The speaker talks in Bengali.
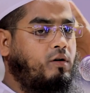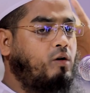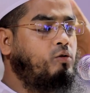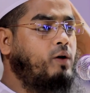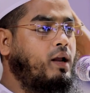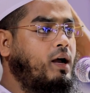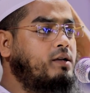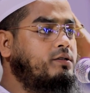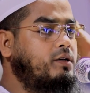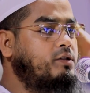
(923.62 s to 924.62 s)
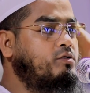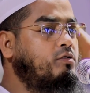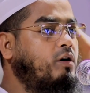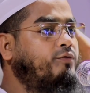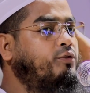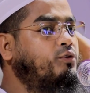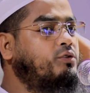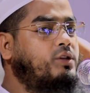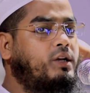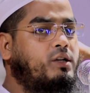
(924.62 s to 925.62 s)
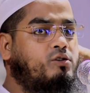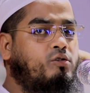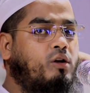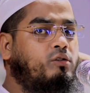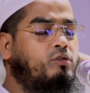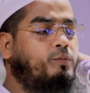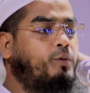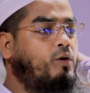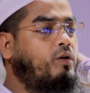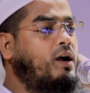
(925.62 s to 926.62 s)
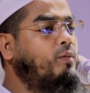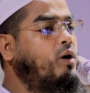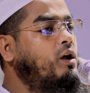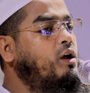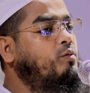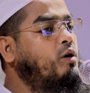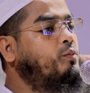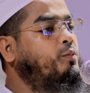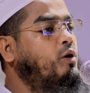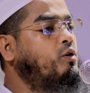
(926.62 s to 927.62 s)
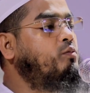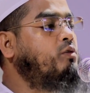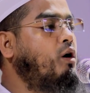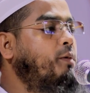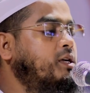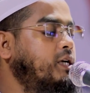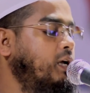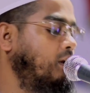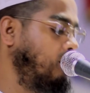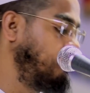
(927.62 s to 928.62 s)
অহুয়াল আজিজুল গফুর তিনি চূড়ান্ত প্রজ্ঞাময় এবং পরম ক্ষমাশীল